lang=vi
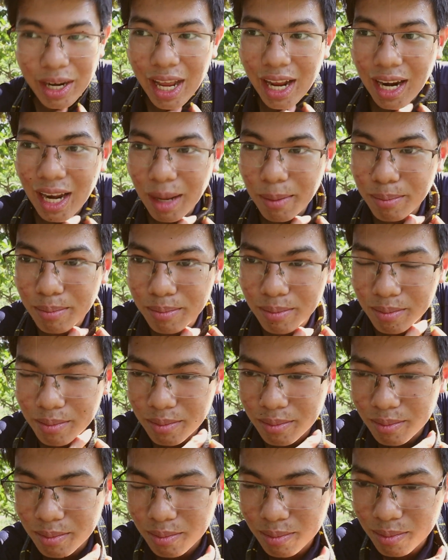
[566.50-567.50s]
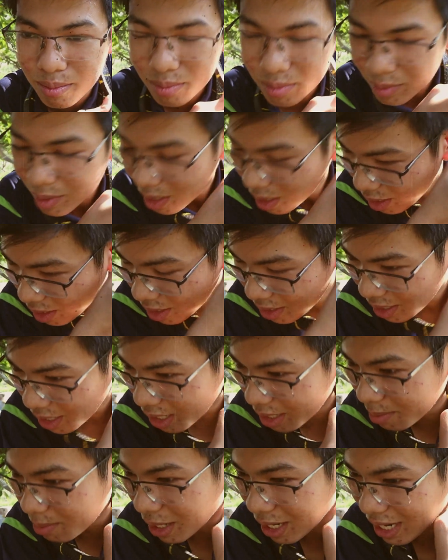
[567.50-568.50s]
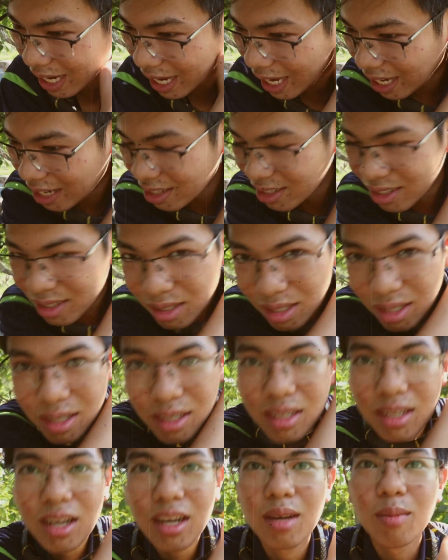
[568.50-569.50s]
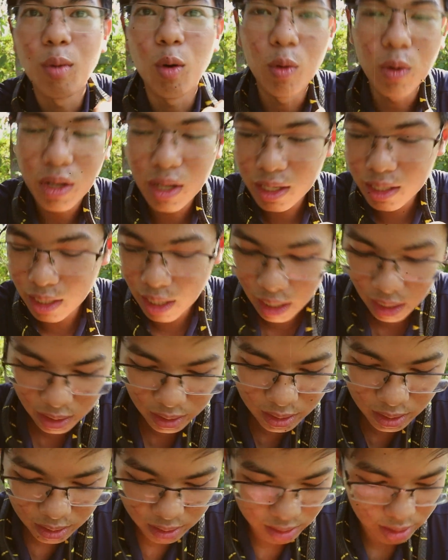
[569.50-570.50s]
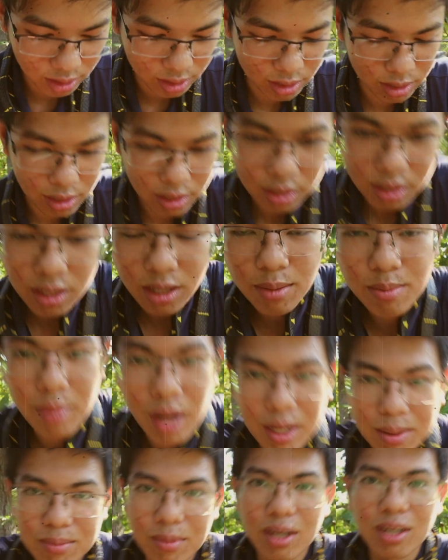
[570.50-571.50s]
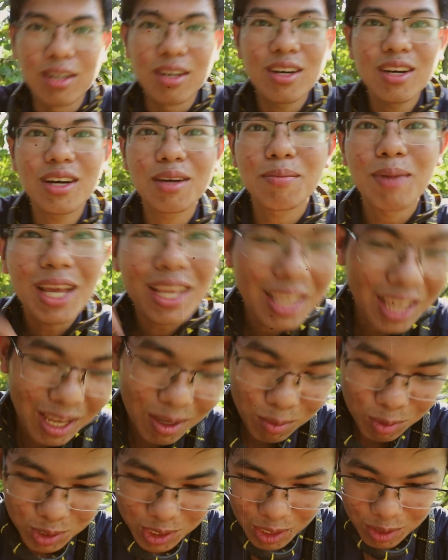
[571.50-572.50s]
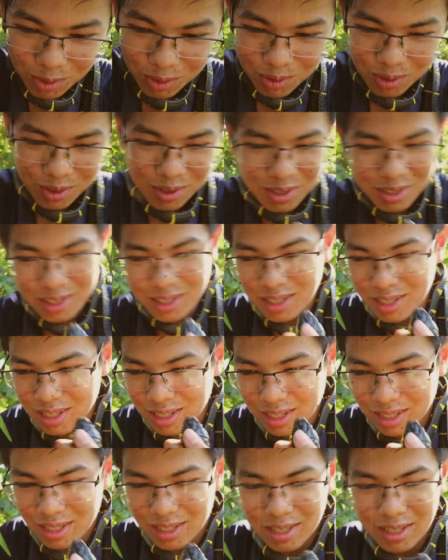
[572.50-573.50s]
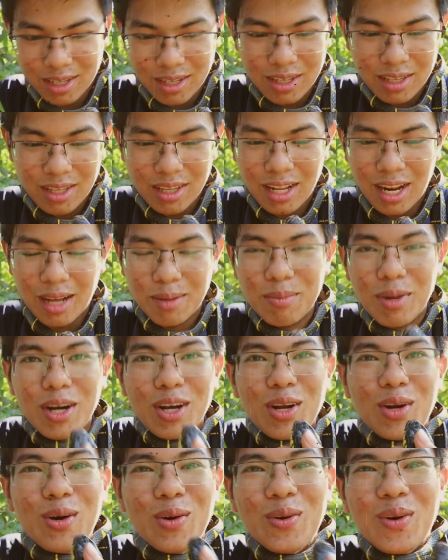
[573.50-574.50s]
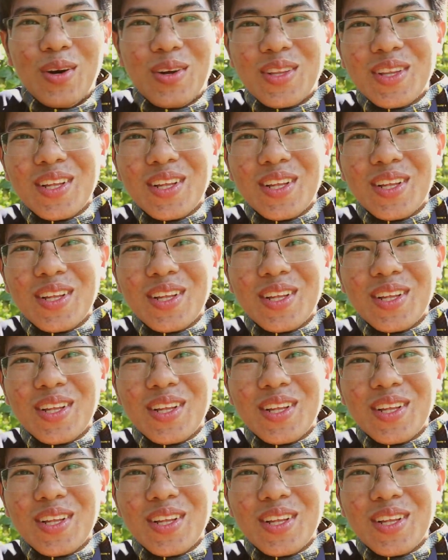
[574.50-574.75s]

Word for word: mình đang làm cái bờ kè nữa nó hơi bụi hơi dơ nên mặt mình nó hơi bấy nhầy một xíu với lại mình cũng